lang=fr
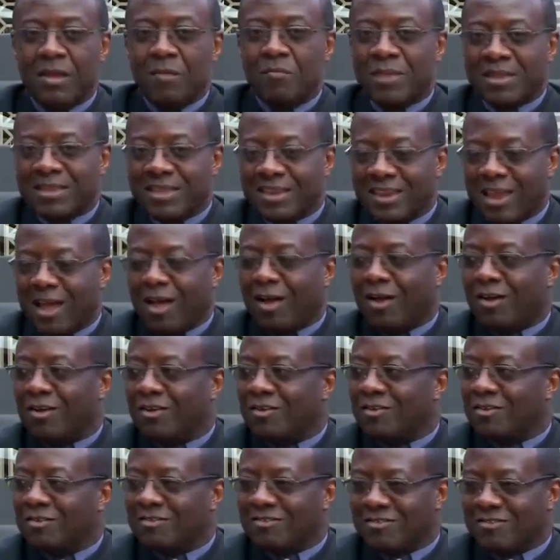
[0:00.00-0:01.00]
Maintenant,
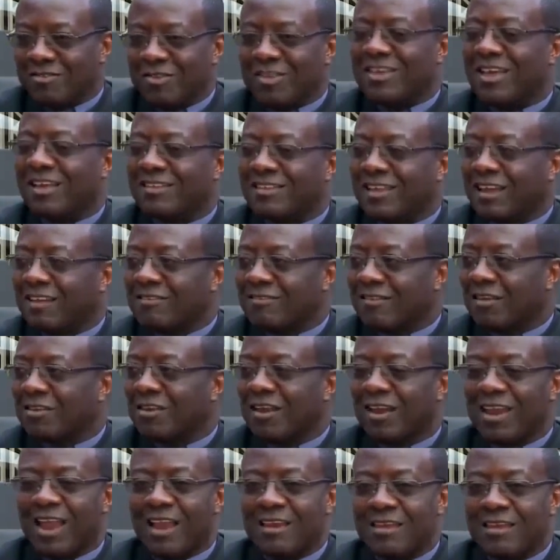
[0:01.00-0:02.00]
ce qui est intéressant
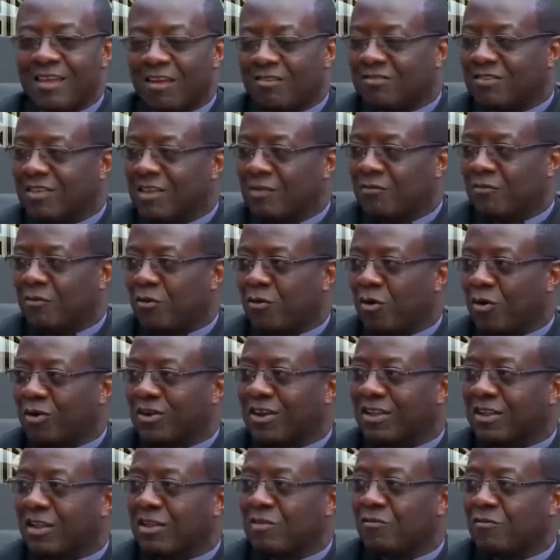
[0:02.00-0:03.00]
dans l'alliance, il faut
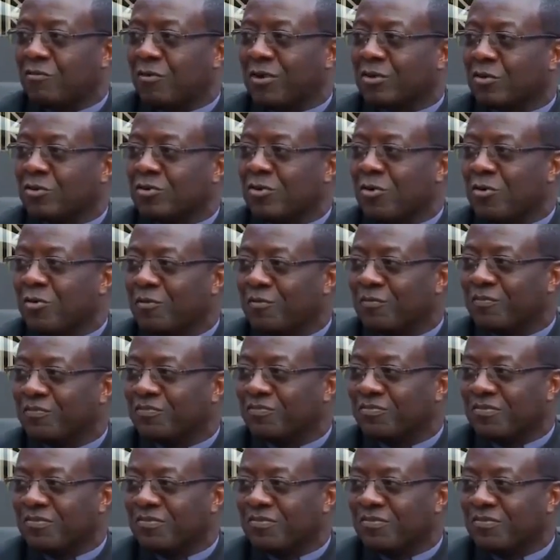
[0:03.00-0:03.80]
qu'on il faut être deux.